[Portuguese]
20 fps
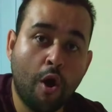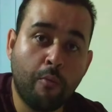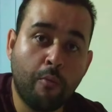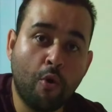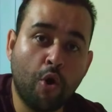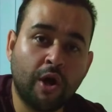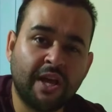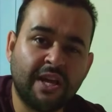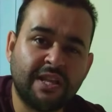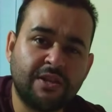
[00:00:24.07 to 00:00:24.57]

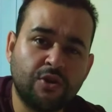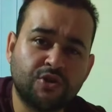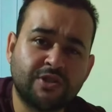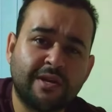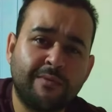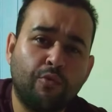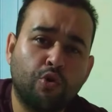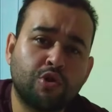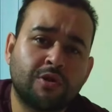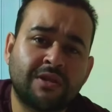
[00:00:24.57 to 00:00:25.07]
Porque Deus
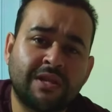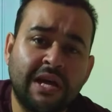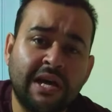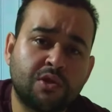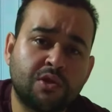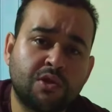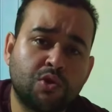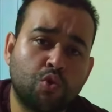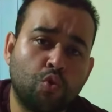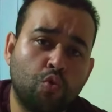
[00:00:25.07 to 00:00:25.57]
amou
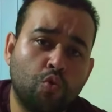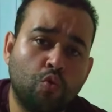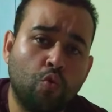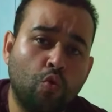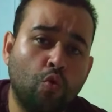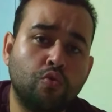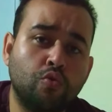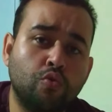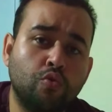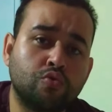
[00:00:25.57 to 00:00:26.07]
tanto
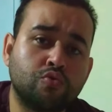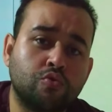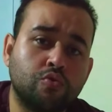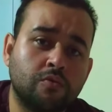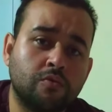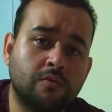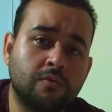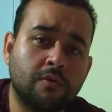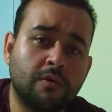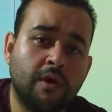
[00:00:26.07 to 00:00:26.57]
o
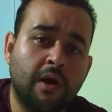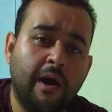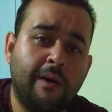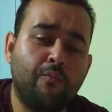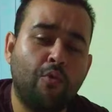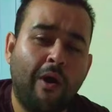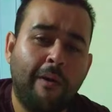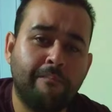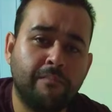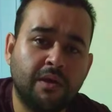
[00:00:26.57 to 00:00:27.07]
mundo,
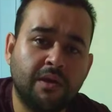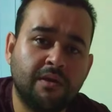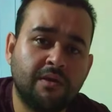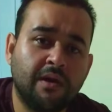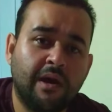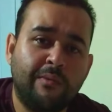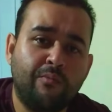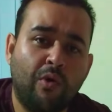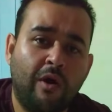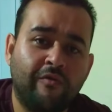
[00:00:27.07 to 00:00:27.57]
amou a mim,
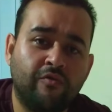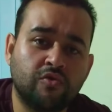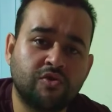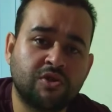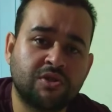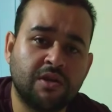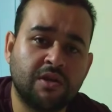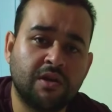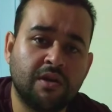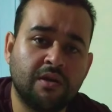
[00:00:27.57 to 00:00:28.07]
amou a
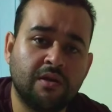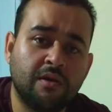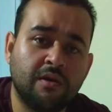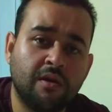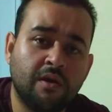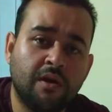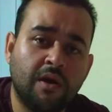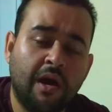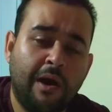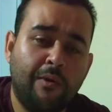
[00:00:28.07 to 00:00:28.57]
você,
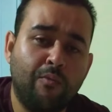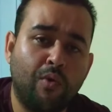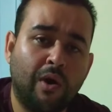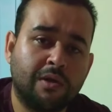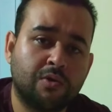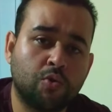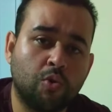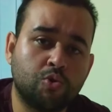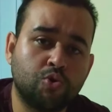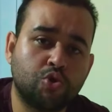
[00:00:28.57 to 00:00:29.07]
amou a
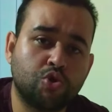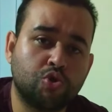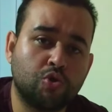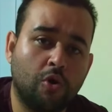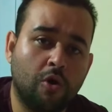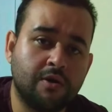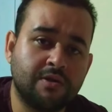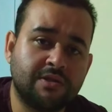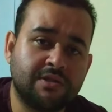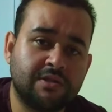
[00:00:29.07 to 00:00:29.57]
todos
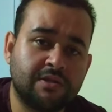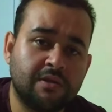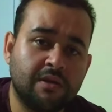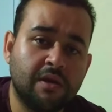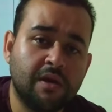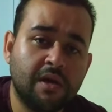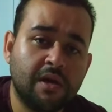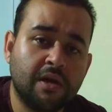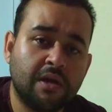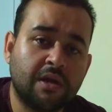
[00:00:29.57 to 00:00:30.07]
nós
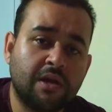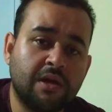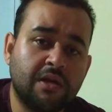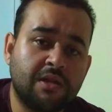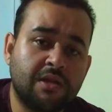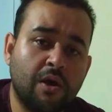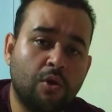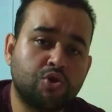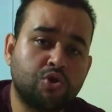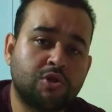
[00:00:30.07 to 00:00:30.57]
que
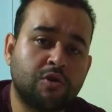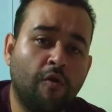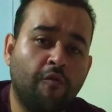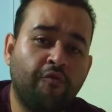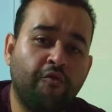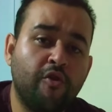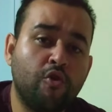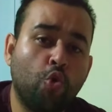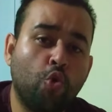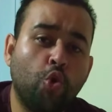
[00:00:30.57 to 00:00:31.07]
deu o seu
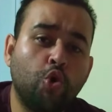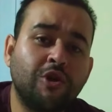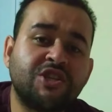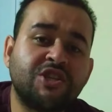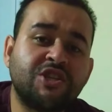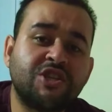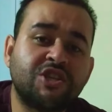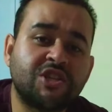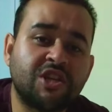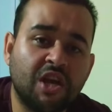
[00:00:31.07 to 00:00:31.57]
Filho
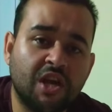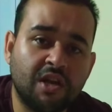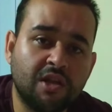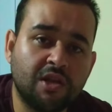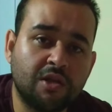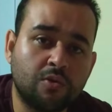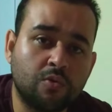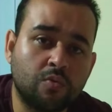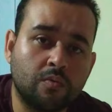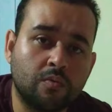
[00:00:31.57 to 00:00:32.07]

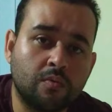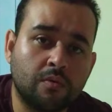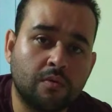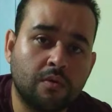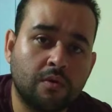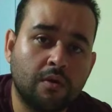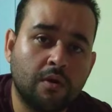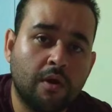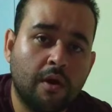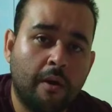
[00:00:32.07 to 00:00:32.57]
unigênito,
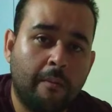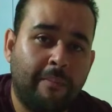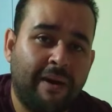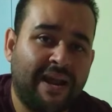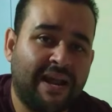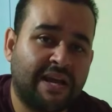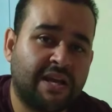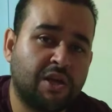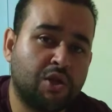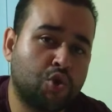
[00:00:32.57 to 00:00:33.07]

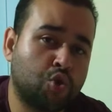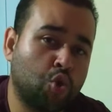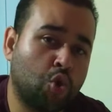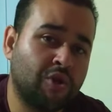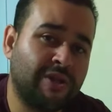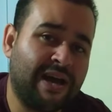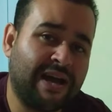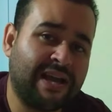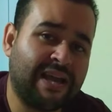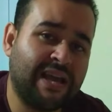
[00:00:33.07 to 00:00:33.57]
para que
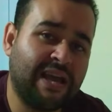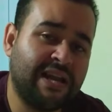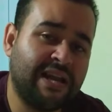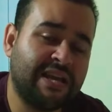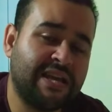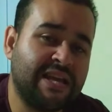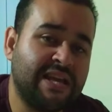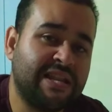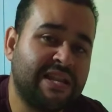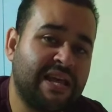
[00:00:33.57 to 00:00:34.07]
todo aquele
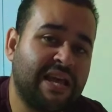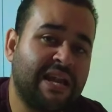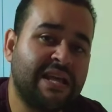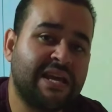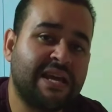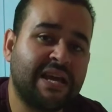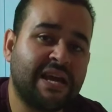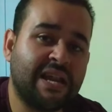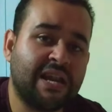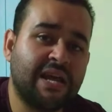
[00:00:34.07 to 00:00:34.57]
que nele
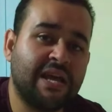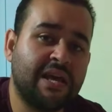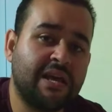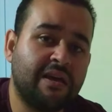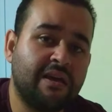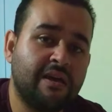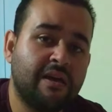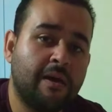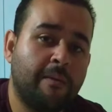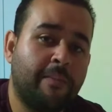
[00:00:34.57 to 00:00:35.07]
crê,
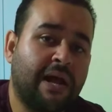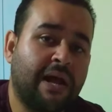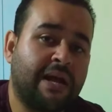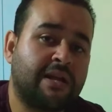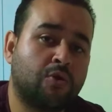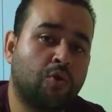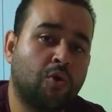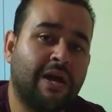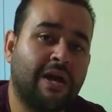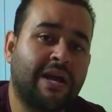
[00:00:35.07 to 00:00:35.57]
para
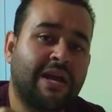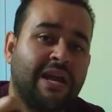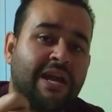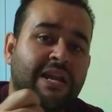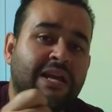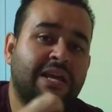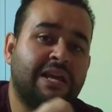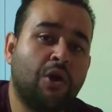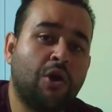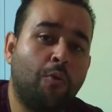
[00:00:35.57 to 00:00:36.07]
que todo
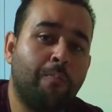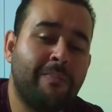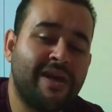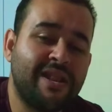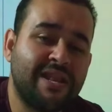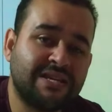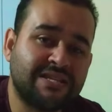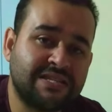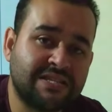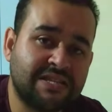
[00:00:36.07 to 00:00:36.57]
aquele que
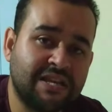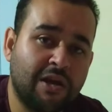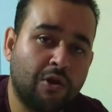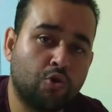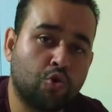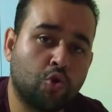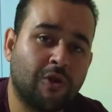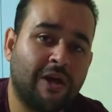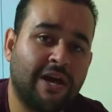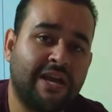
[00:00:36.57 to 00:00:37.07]

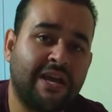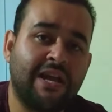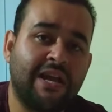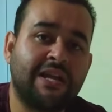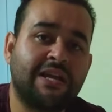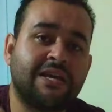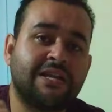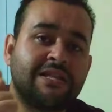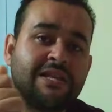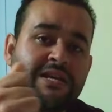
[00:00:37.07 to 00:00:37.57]
obedecer, todo
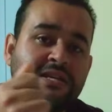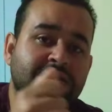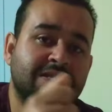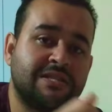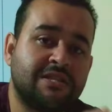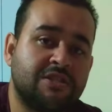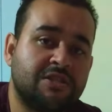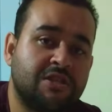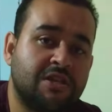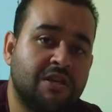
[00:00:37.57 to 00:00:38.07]
aquele que
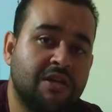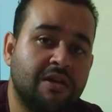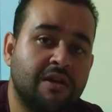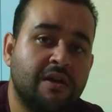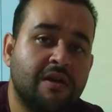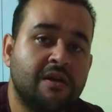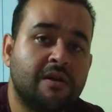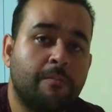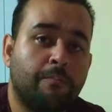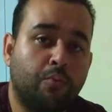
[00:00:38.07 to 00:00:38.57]
decidir
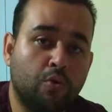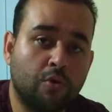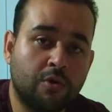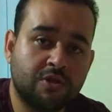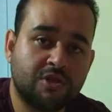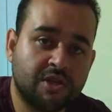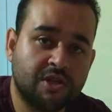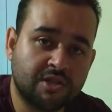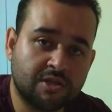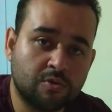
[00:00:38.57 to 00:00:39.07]
por
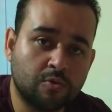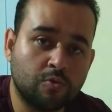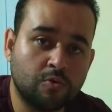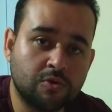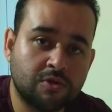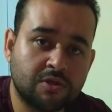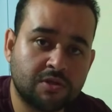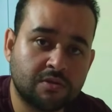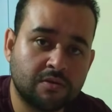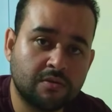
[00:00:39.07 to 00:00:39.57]

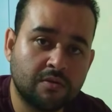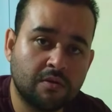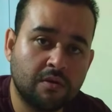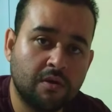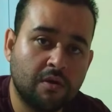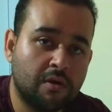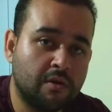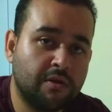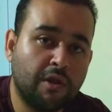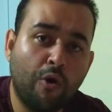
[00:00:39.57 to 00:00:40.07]
Jesus,
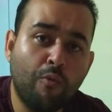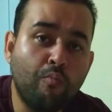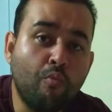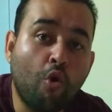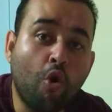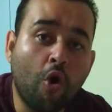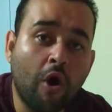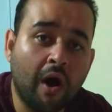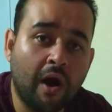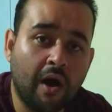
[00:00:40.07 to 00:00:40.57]
não
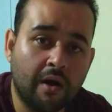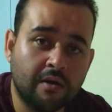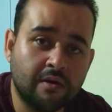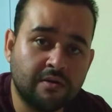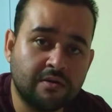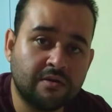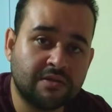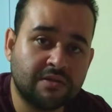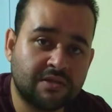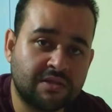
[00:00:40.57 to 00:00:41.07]
morra
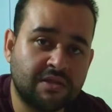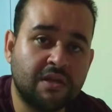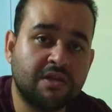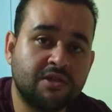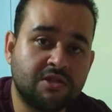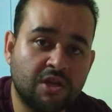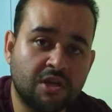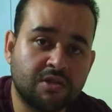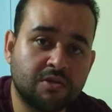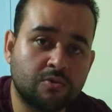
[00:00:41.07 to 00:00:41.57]
sem
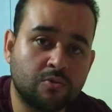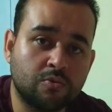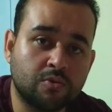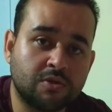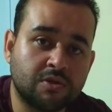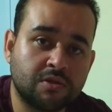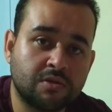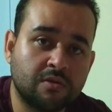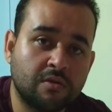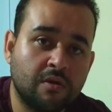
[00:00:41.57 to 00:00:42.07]

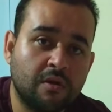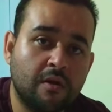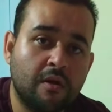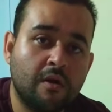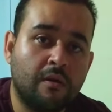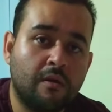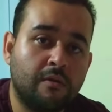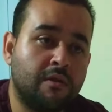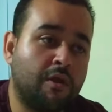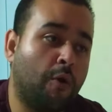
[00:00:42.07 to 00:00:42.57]
Jesus,
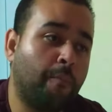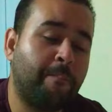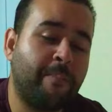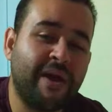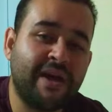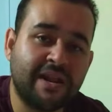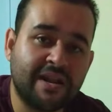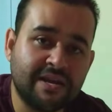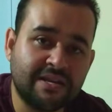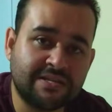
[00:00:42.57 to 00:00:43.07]
não
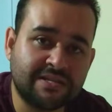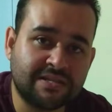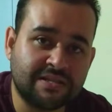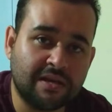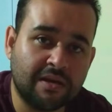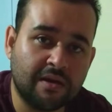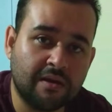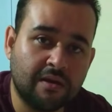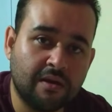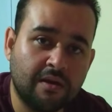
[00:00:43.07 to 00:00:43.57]

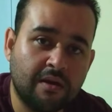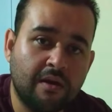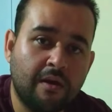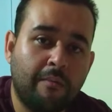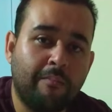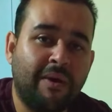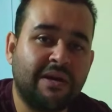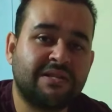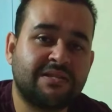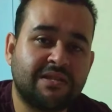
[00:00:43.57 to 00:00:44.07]
pereça,
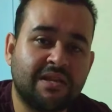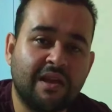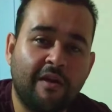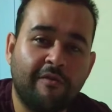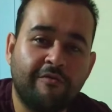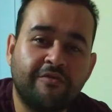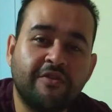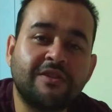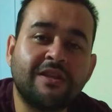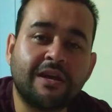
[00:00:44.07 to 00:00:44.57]
mas tenha
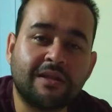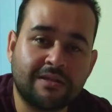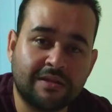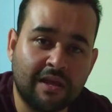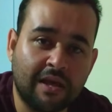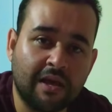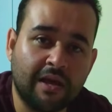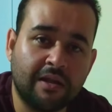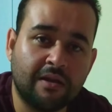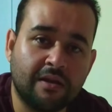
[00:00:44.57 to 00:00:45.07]
vida
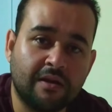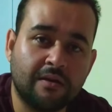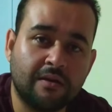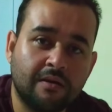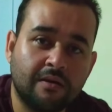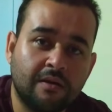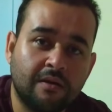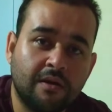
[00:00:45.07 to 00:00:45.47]
eterna.